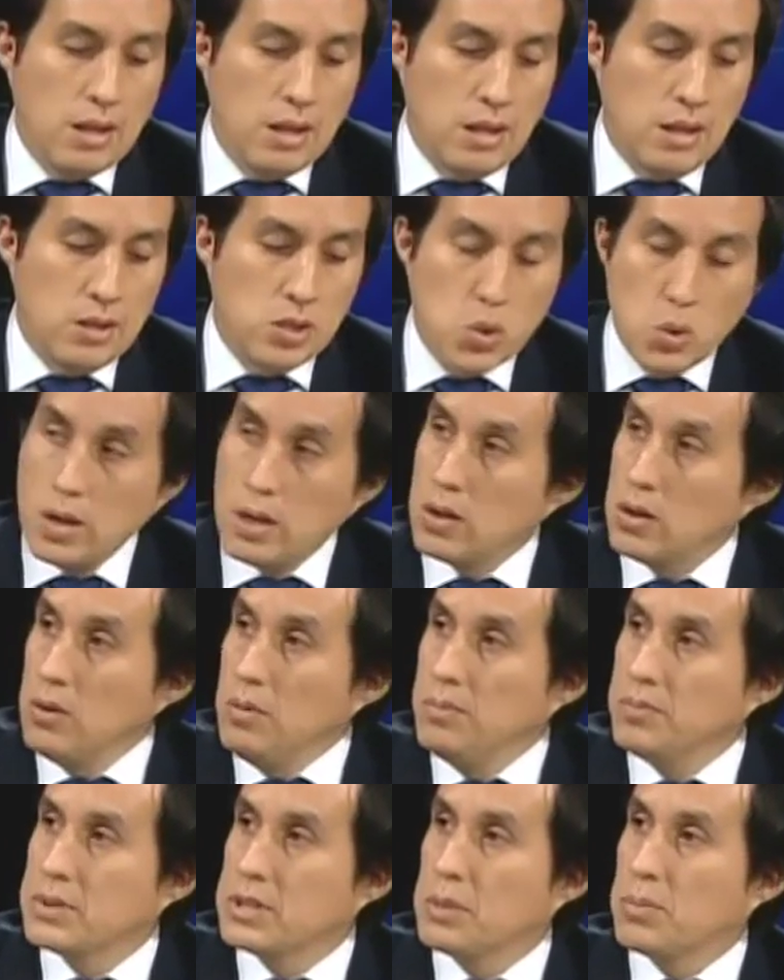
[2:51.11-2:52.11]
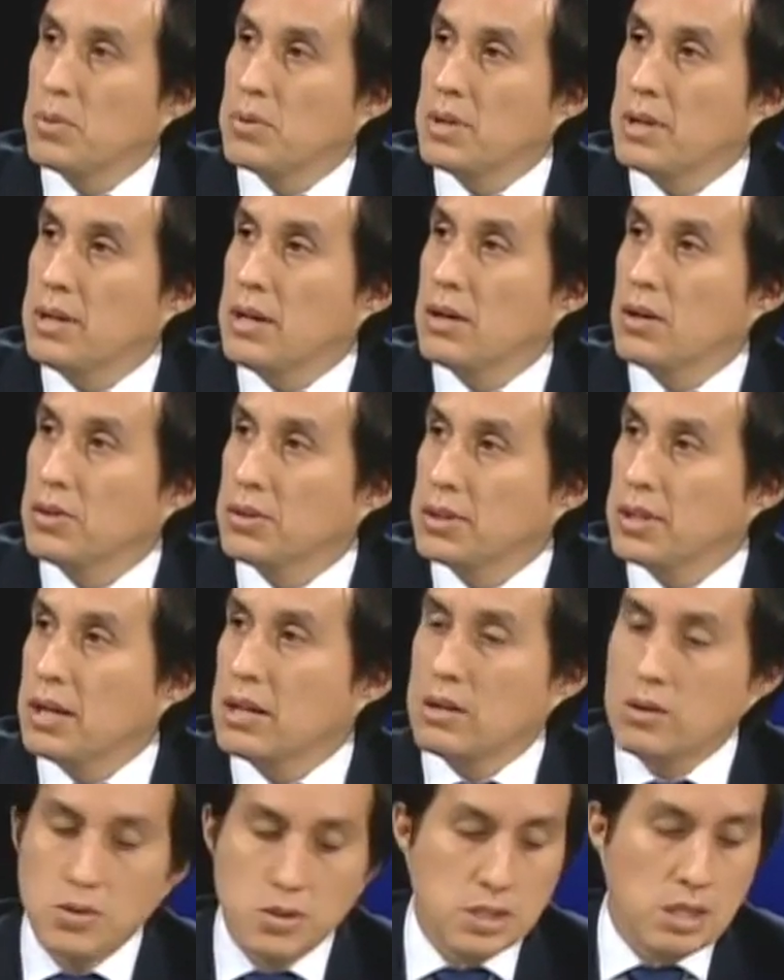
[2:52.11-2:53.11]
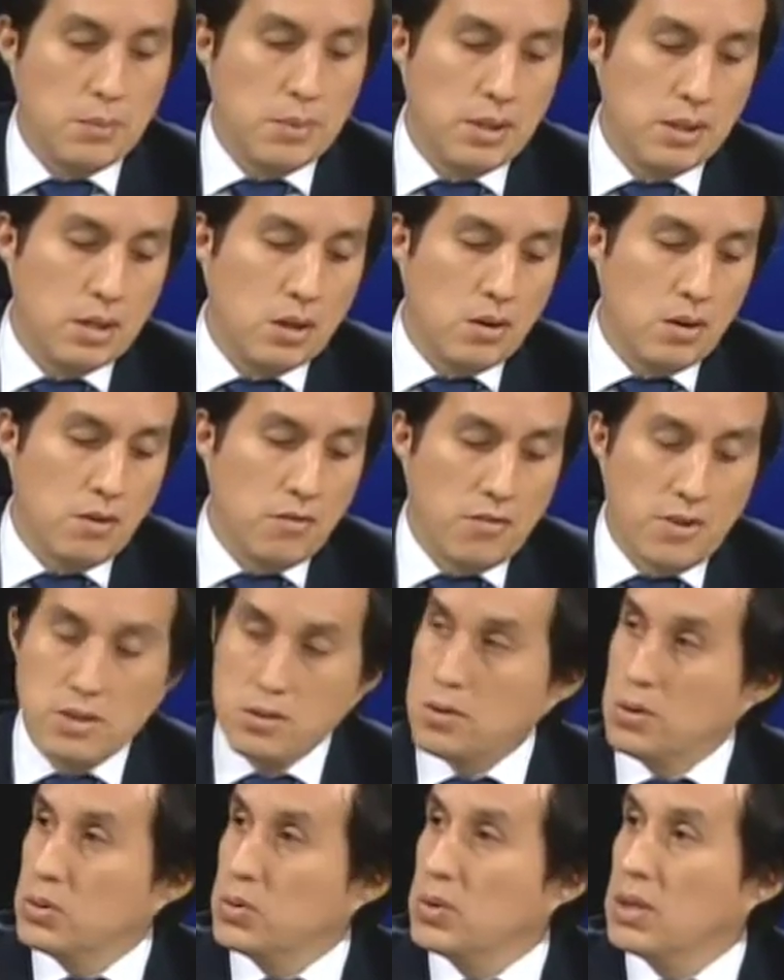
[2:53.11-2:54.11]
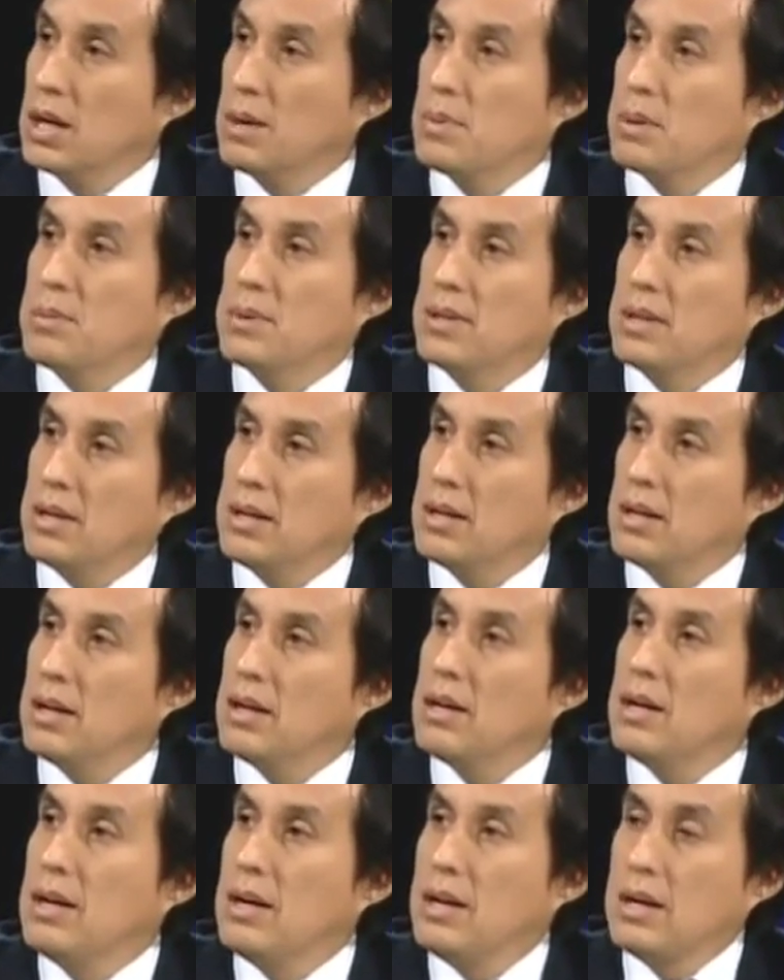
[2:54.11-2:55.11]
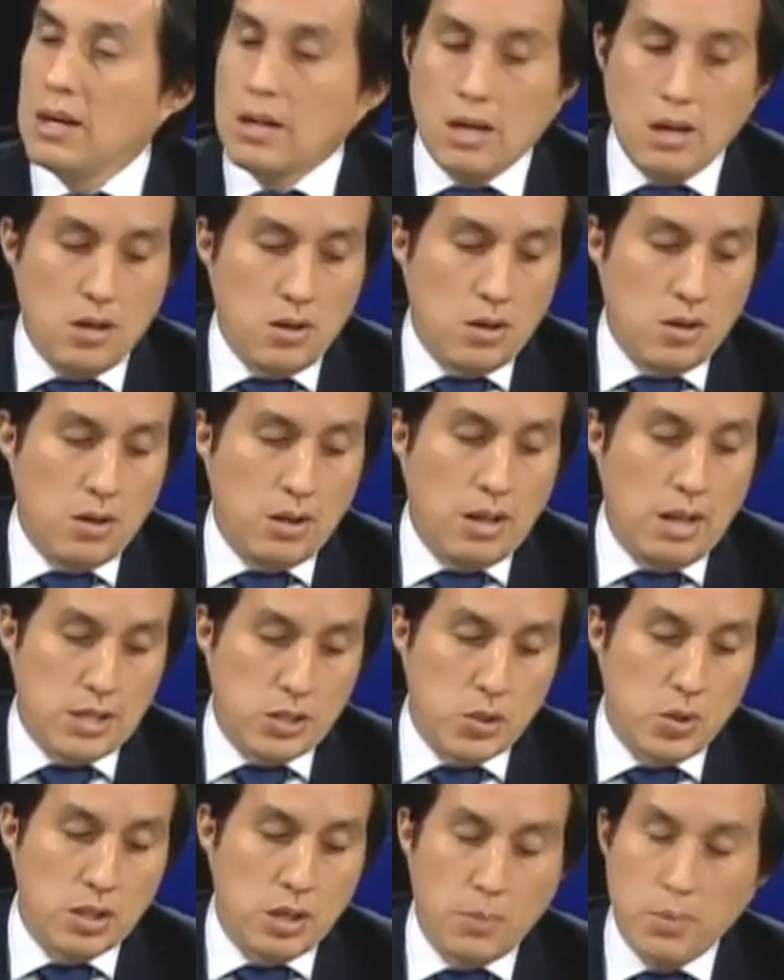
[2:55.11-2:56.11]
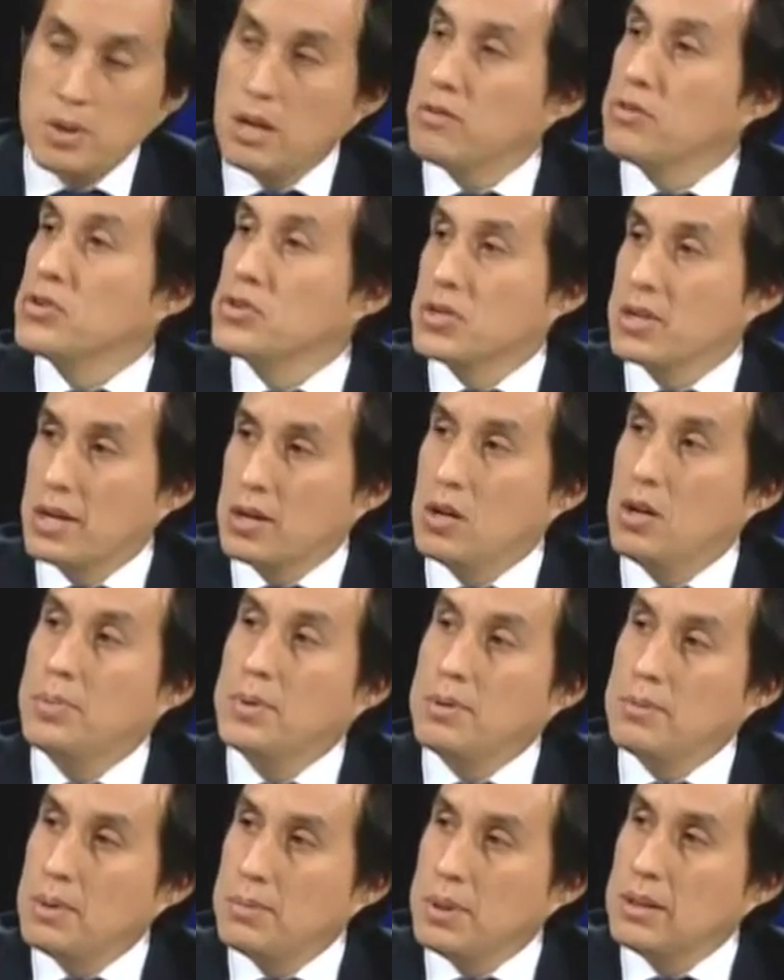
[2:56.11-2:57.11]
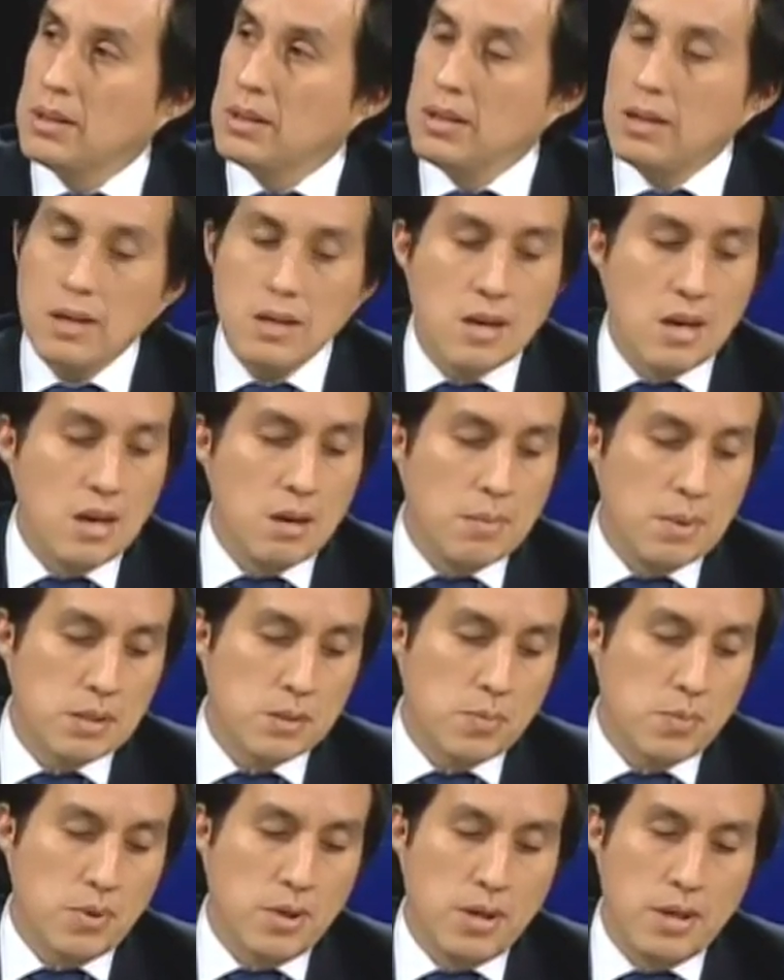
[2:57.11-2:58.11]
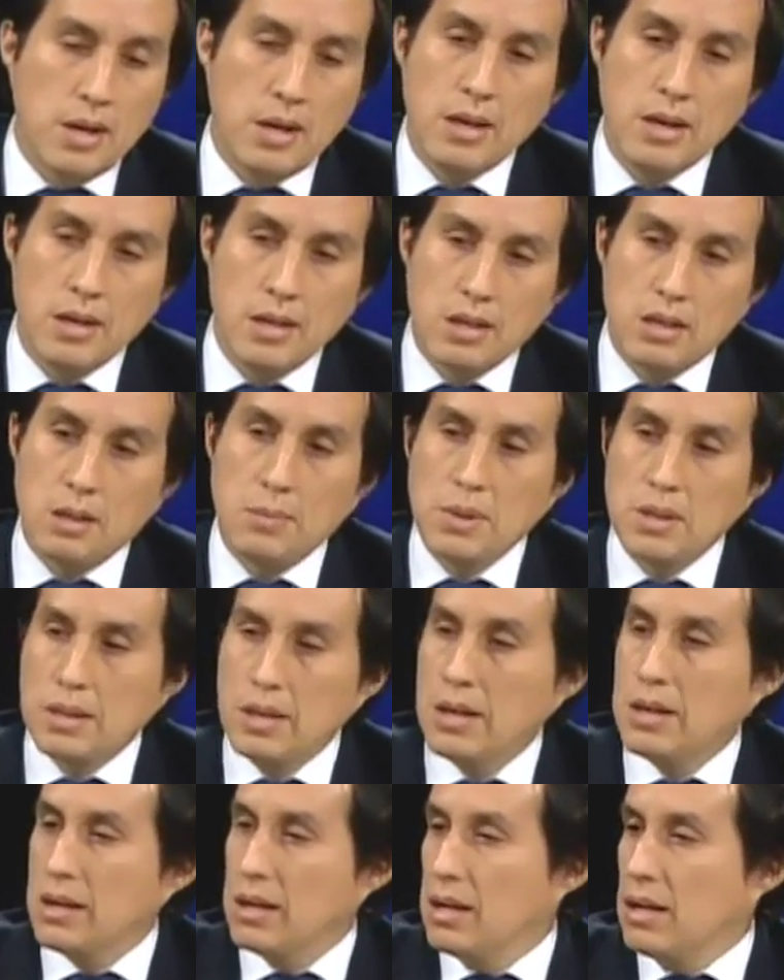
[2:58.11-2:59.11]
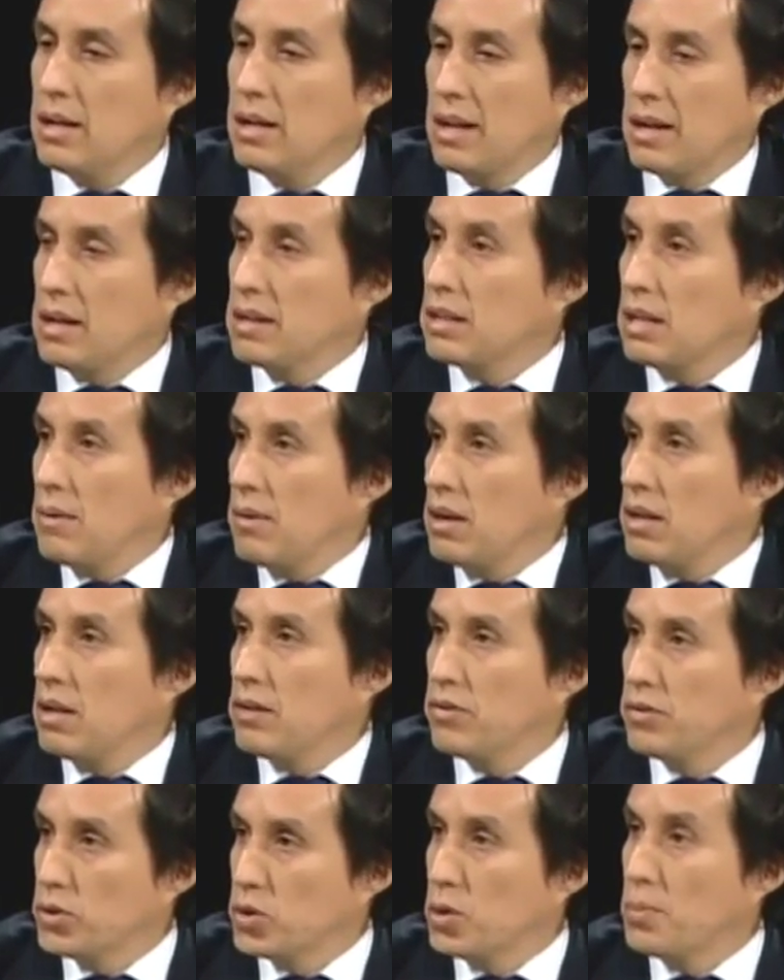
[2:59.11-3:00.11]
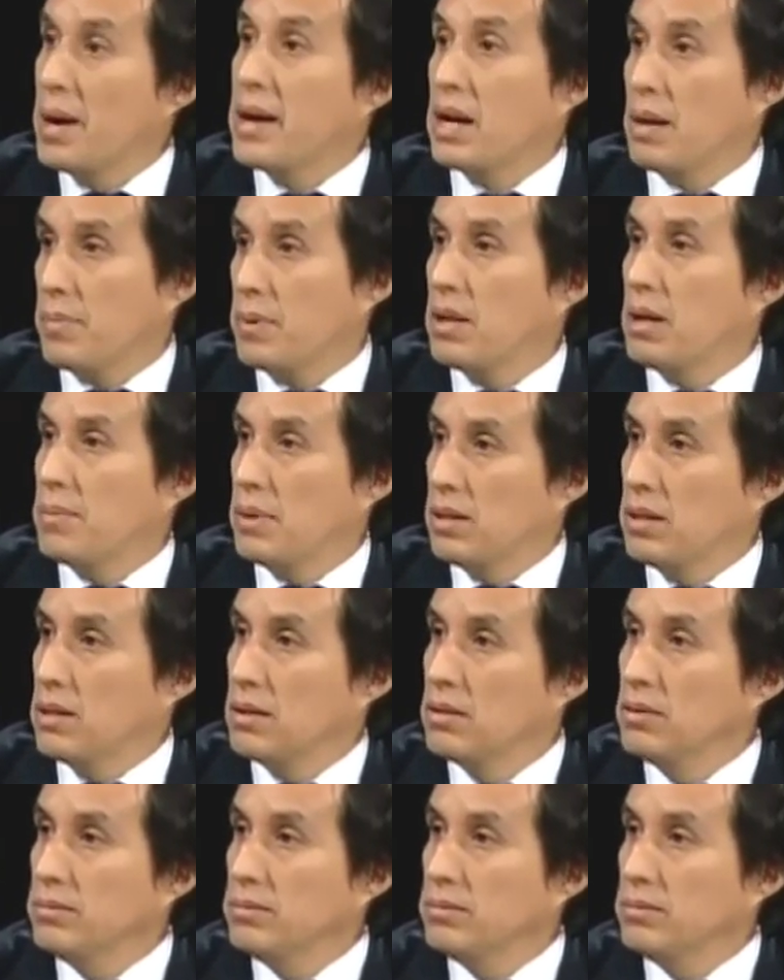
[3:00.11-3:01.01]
de suelo, se podría contar justamente con infraestructura que permitiría que la zona pueda funcionar óptimamente y además pudiera incrementar eh, la rentabilidad futuro más rápidamente. De